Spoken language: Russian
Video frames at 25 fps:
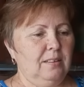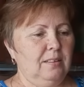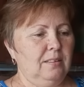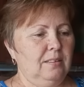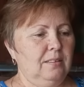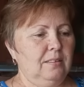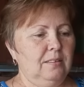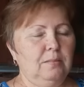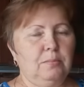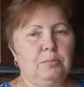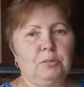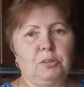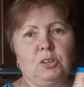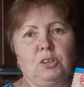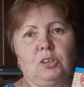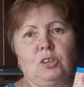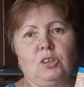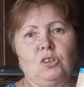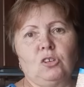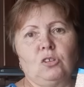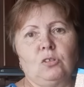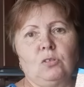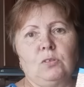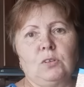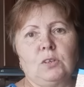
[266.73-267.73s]
А,
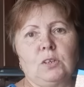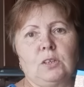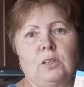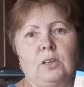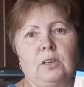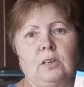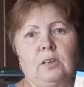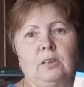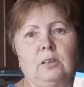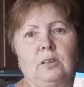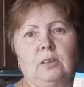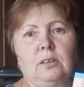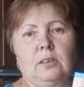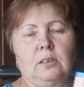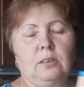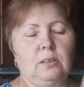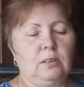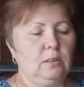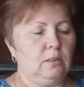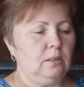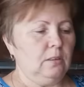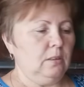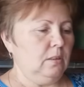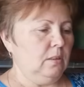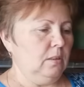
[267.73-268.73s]
пшеничную взяла.
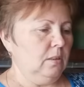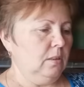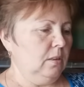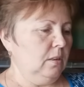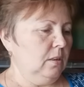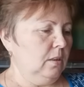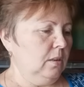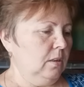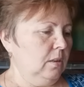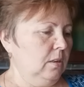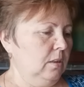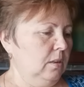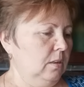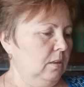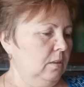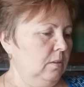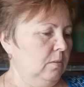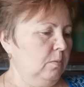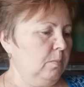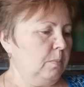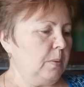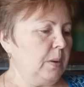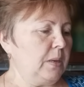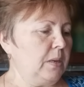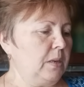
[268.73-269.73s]

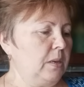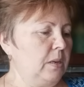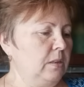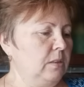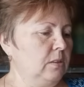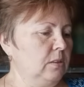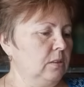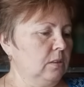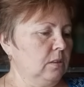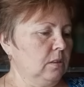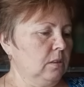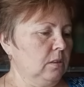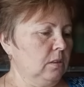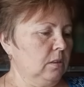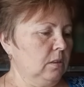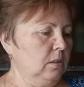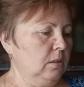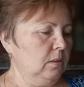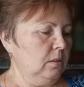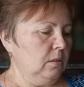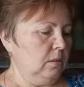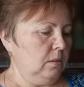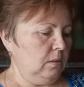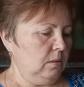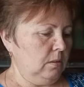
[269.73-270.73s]
В пакетиках
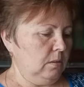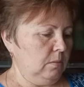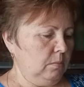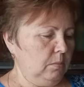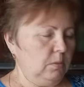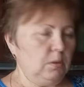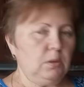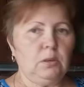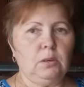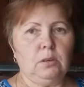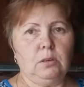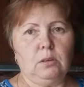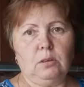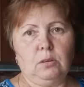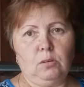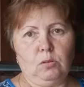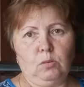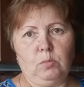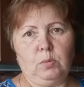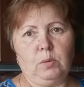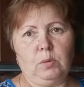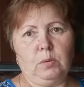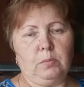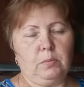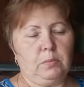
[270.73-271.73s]
мы
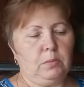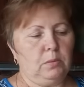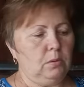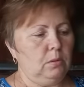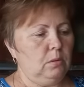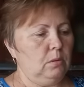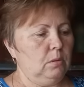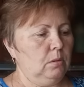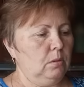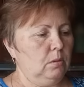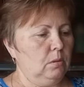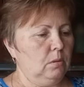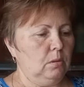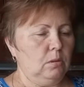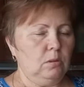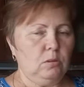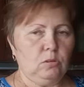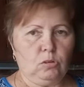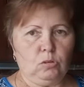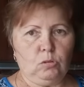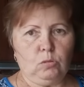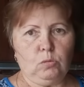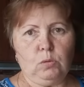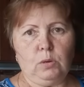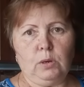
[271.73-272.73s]
любим.
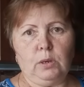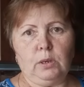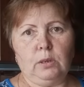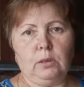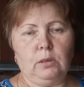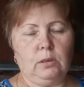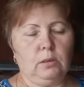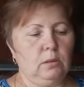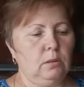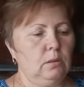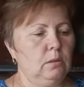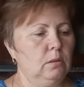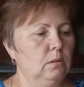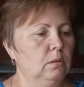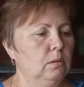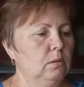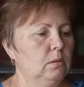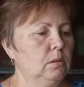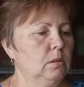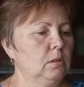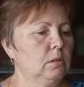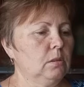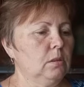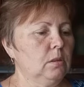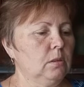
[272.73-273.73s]
С Юлей.
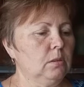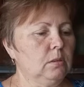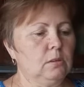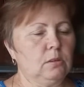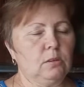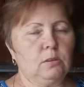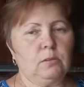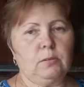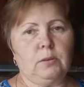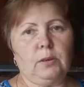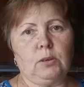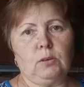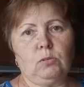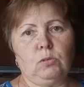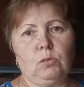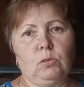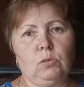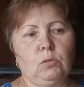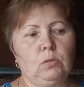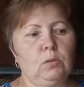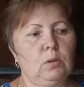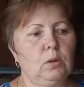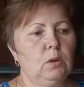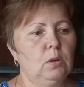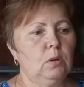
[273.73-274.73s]
Нет, нет, я сварю
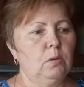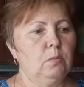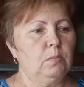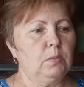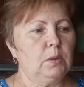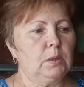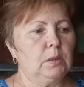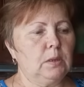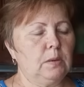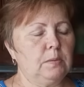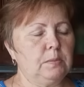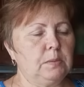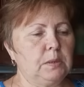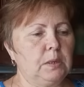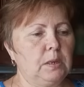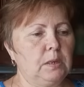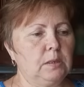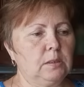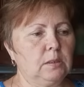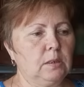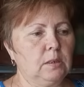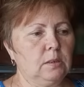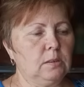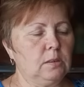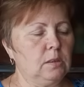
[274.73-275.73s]
ее. У меня там
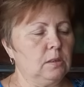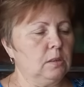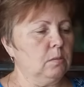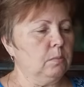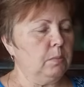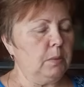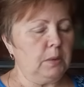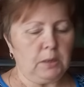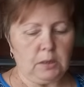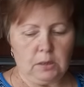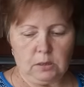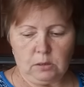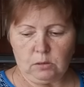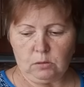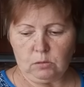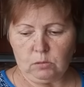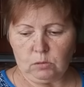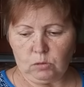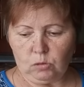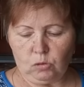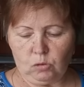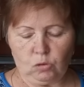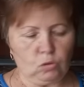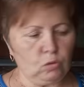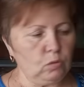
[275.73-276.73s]
остался один пакетик,
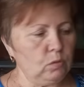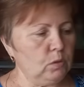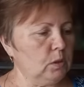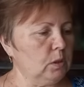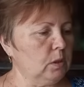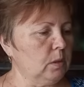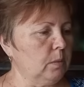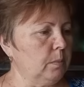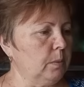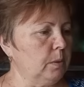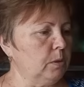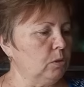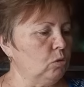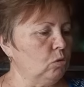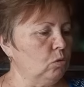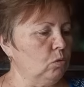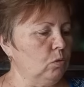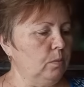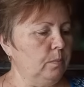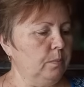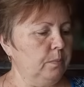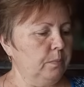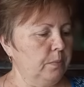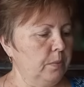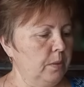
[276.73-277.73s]
вот еще взяла
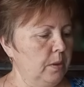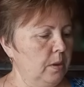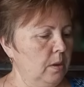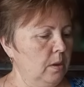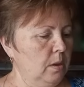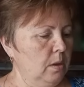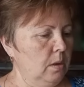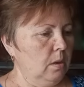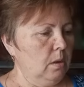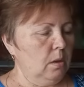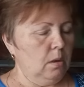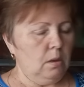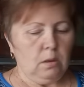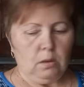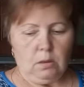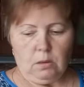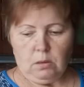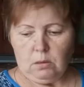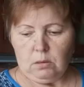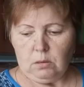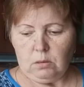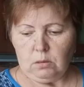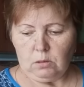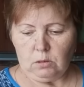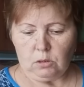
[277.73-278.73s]
пачку.
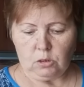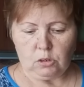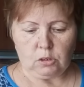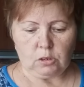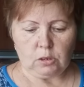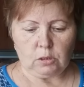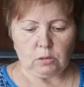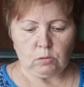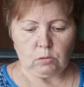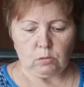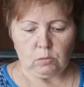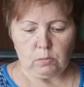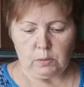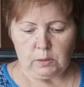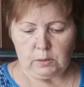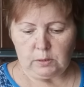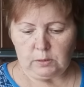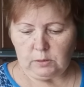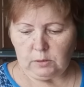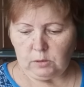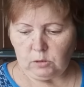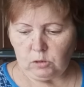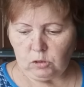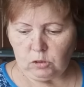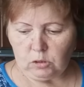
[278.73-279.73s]
60 рублей,
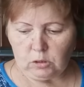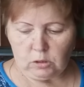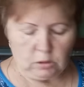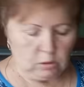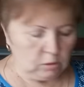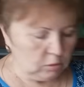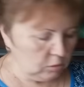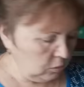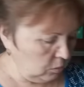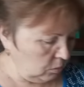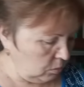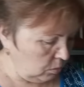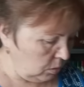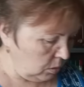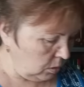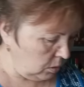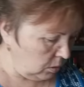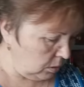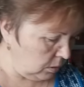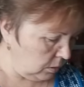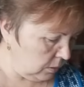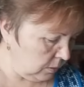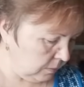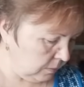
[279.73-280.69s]
значит, она стоит.